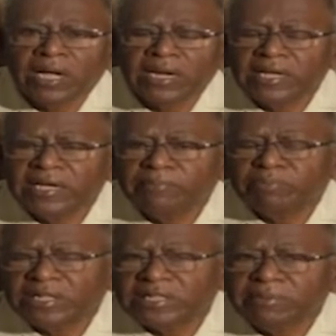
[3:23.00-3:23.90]
అలాగే
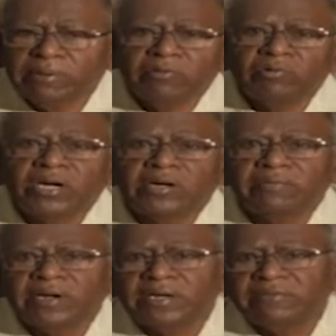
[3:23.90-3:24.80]
ప్రతిభ
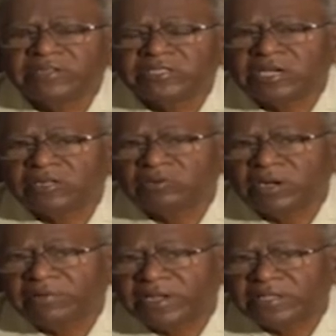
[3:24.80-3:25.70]
ఉన్నటువంటి
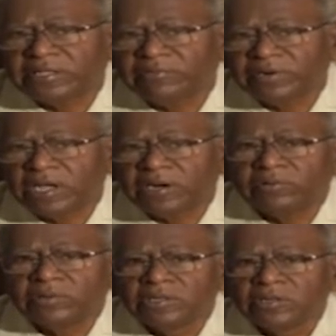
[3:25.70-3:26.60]
విద్యార్థులు ఎవరైతే
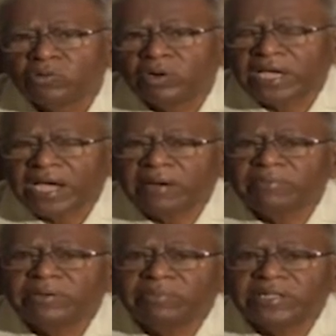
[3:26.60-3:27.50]
ఉన్నారో ఒక
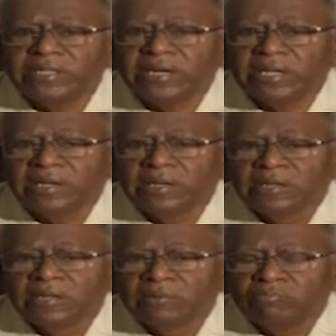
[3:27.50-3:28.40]
యాభై మందిని
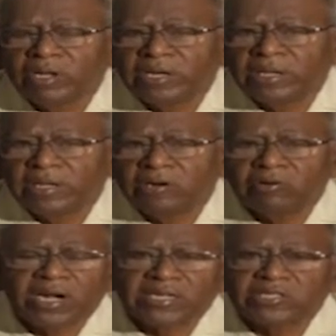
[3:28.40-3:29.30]
మరి
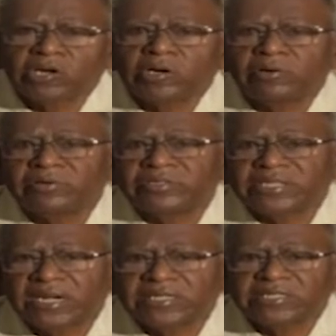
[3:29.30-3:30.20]
రెండు రాష్ట్రాల్లోనూ
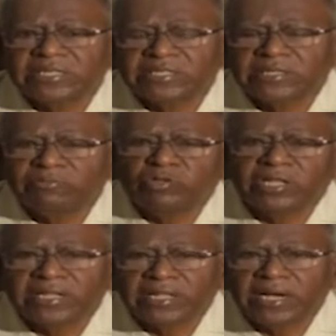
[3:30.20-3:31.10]
సెలెక్ట్ చేసి
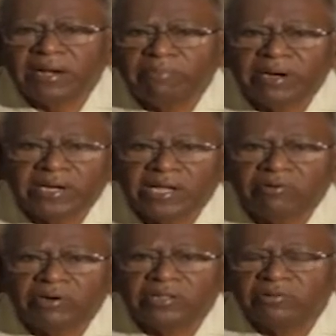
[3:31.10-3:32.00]
ముందైతే కంబైన్డ్గా
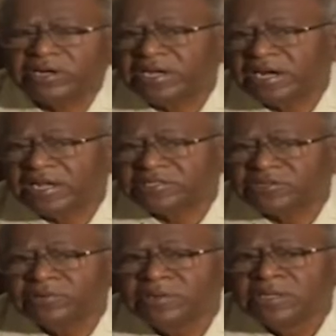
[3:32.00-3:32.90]
ఉండి ఒకటే
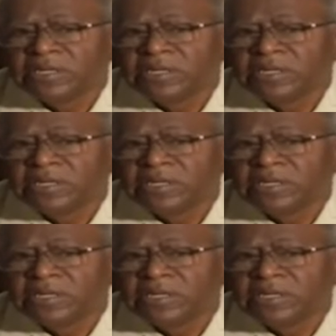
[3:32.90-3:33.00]
రాష్ట్రం